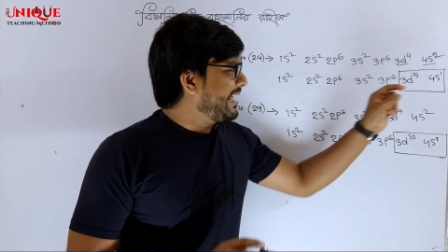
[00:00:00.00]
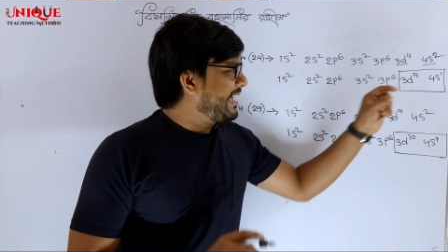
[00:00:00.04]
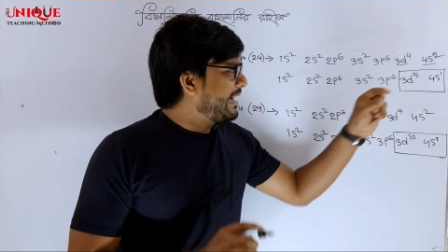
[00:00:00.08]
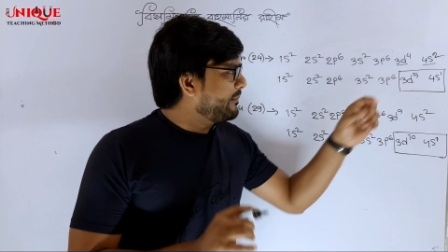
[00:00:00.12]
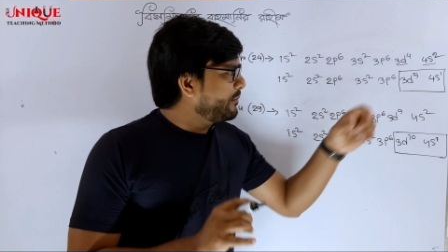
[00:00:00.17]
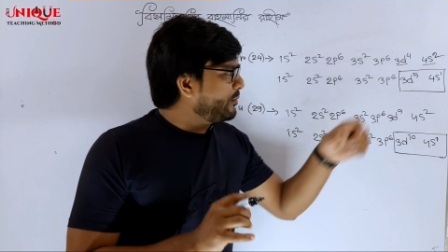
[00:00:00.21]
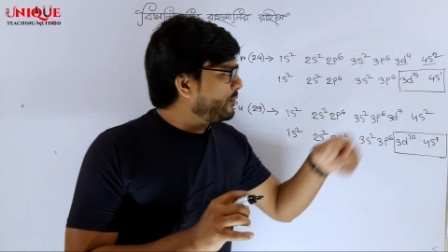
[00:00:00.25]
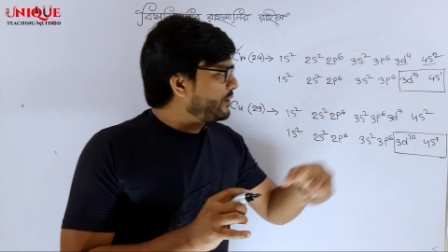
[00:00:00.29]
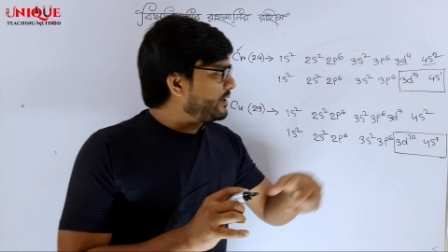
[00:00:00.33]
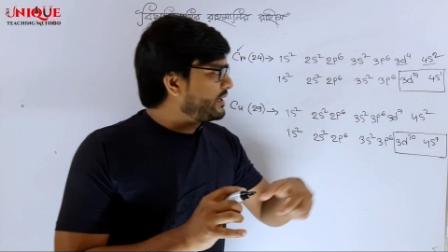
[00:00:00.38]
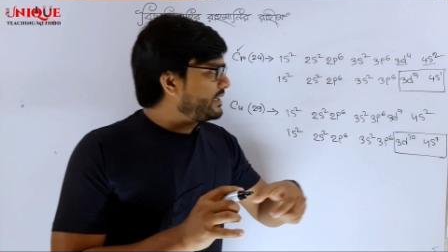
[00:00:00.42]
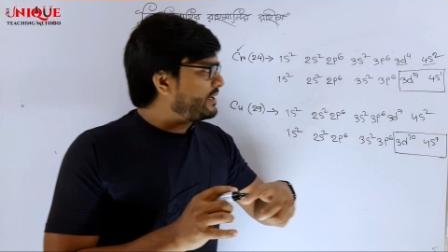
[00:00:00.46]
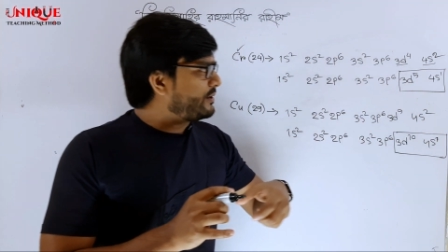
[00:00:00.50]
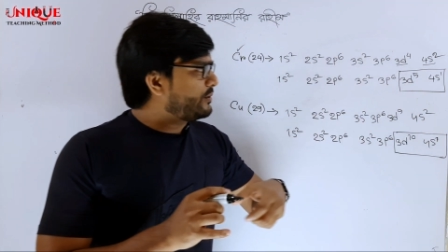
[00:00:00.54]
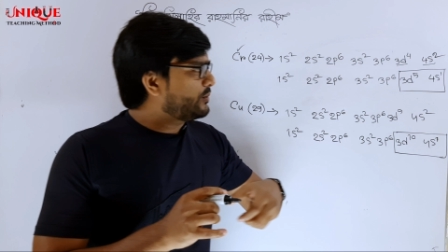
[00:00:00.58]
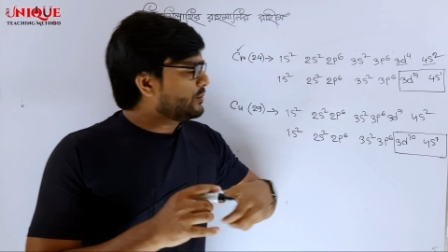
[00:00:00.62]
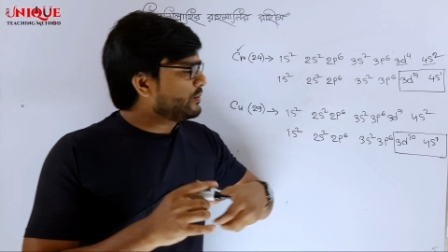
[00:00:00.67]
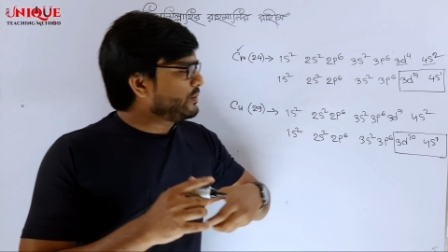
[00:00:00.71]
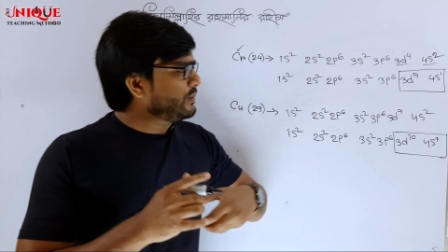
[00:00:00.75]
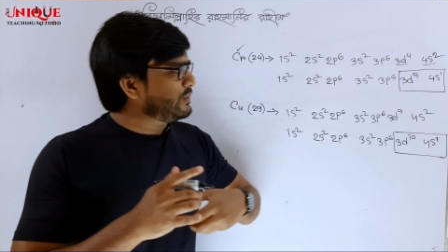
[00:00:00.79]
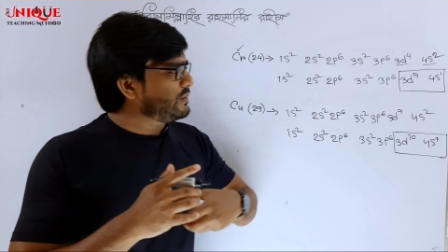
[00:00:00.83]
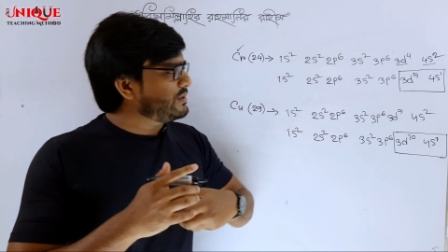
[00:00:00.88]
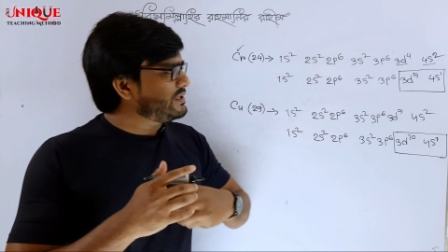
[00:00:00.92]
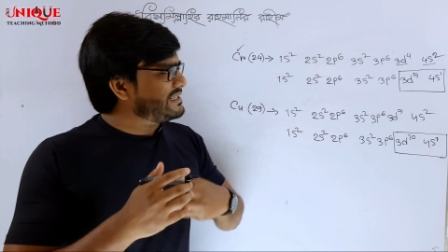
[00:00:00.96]
এমন কি
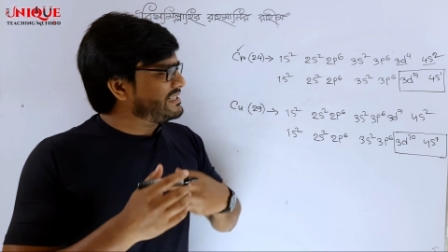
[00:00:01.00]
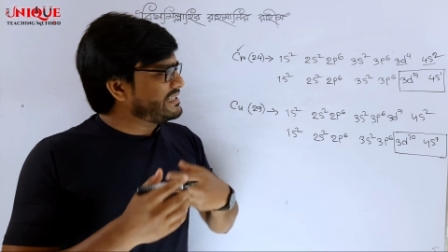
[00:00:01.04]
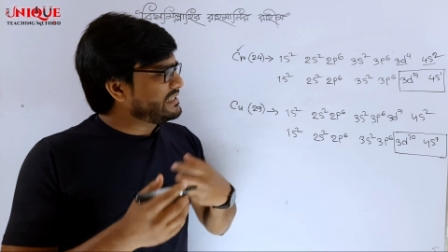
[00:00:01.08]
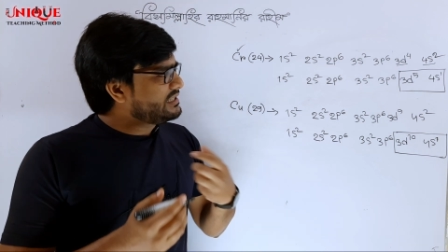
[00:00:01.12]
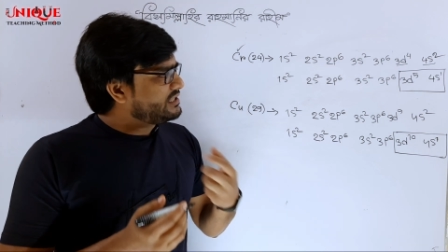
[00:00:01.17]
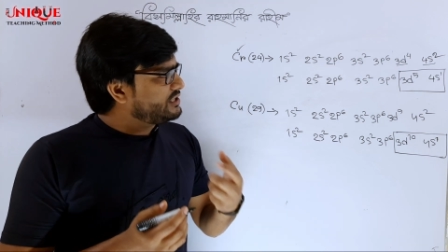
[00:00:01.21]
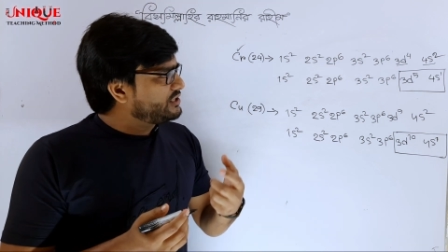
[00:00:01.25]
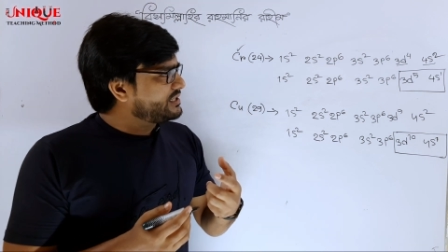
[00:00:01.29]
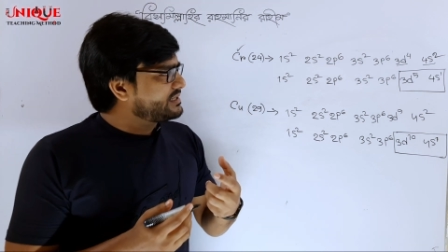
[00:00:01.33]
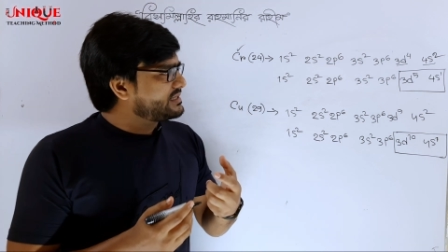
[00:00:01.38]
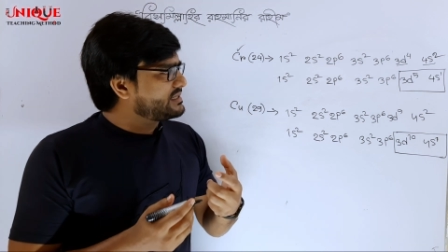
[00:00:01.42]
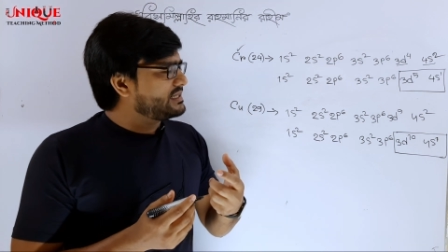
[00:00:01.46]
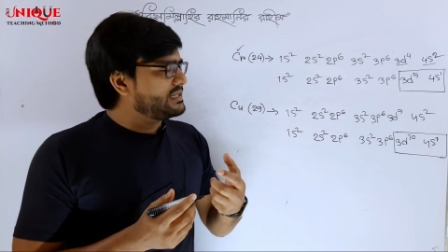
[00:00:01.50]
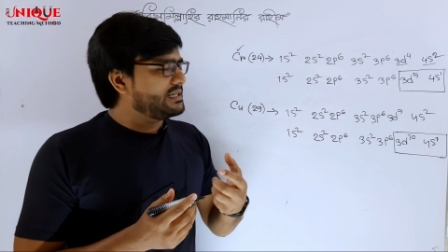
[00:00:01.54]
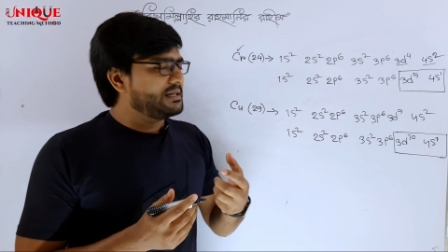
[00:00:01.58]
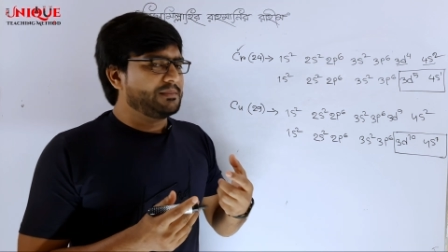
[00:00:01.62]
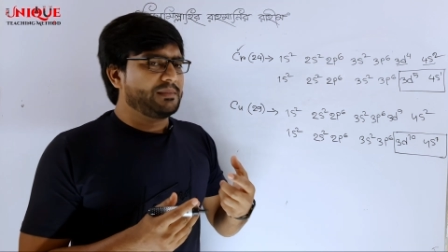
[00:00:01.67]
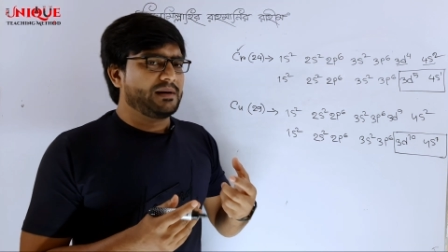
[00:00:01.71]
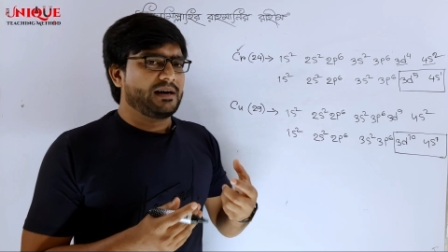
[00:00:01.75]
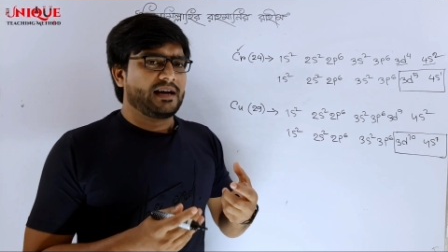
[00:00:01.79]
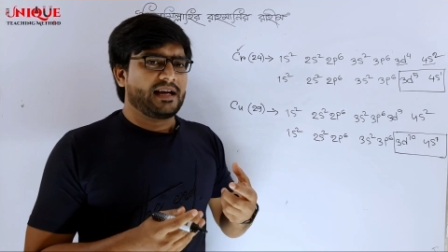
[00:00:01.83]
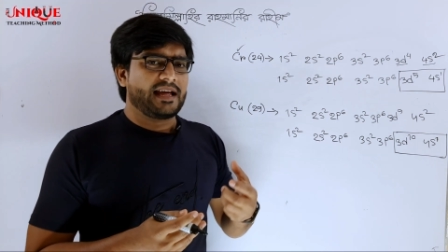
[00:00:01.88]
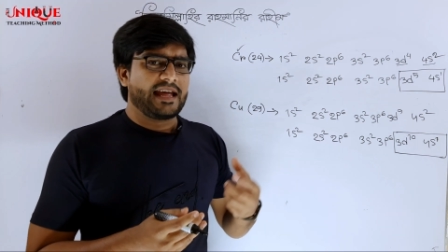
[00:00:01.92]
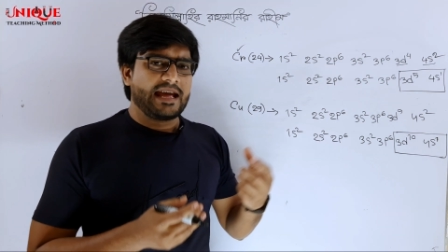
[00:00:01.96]
কোনো জিনিস আছে
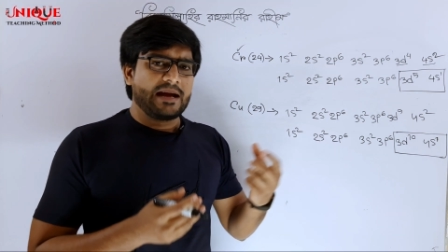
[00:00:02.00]
বা